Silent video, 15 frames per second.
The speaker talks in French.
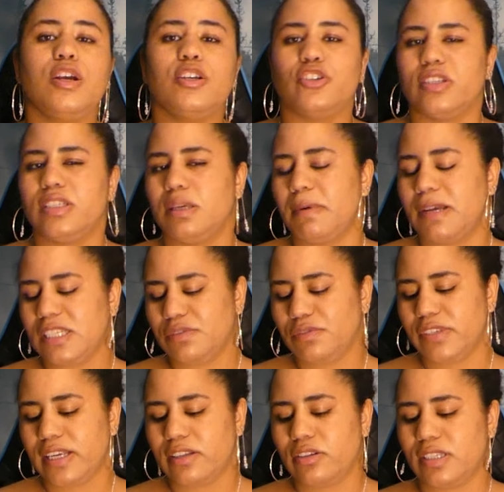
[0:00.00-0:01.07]
Je ne sais pas si
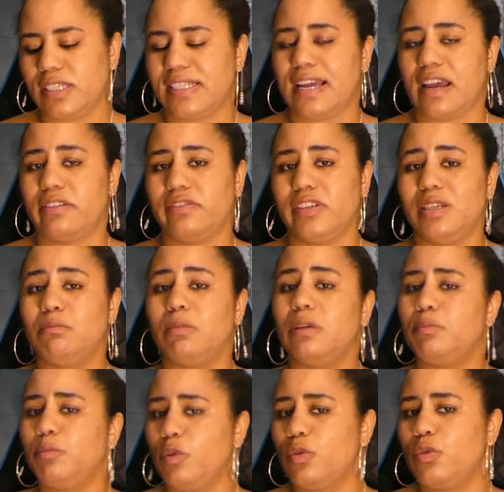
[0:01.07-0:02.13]
vous êtes de cet avis, mais
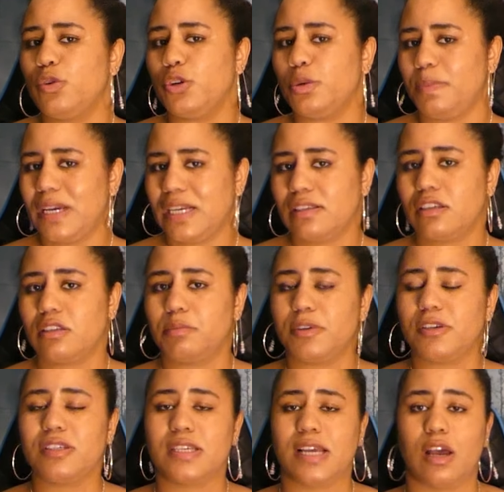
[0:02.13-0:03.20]
beaucoup de personnes
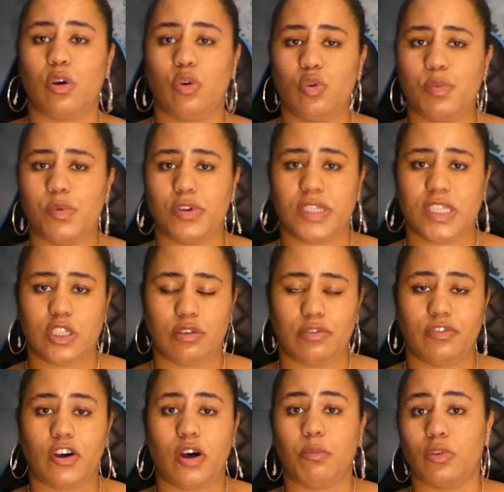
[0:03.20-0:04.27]
pensent qu'un couple qui se
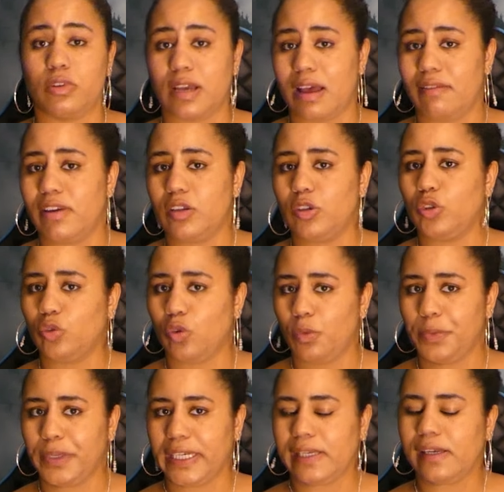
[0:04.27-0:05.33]
forme au travers de
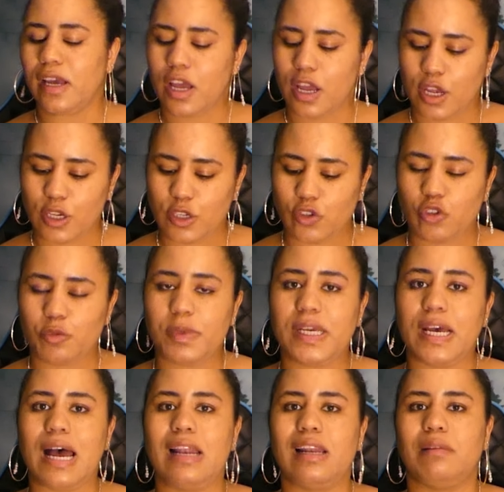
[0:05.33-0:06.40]
tromperies
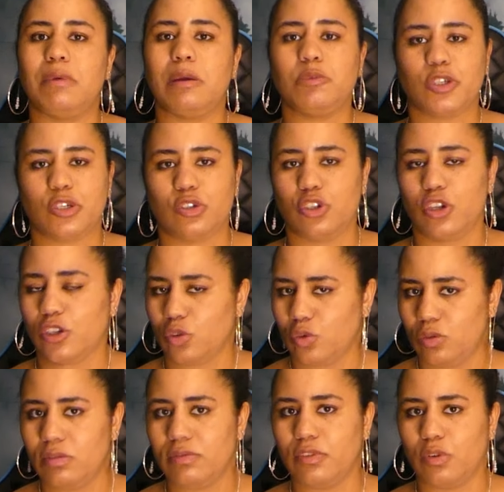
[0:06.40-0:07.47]
subira la même chose dans son
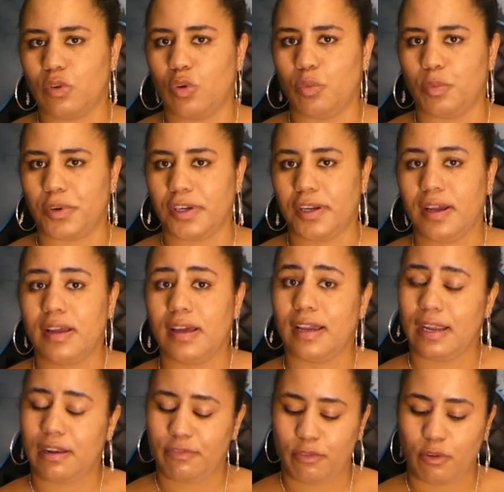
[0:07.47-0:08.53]
nouveau couple, et
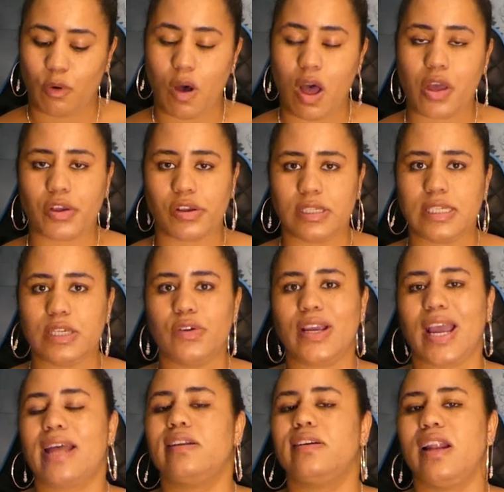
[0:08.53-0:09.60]
il faut croire que c'est le
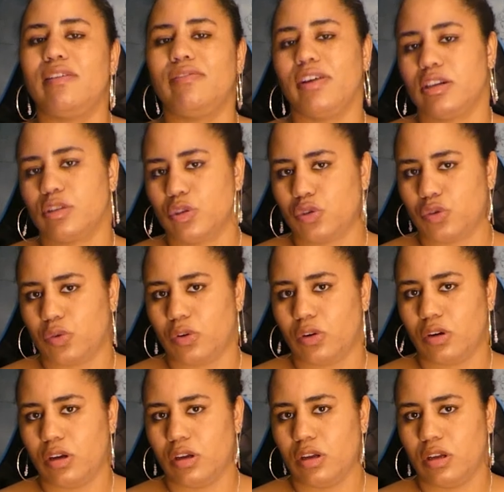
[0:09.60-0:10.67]
cas dans l'affaire du jour.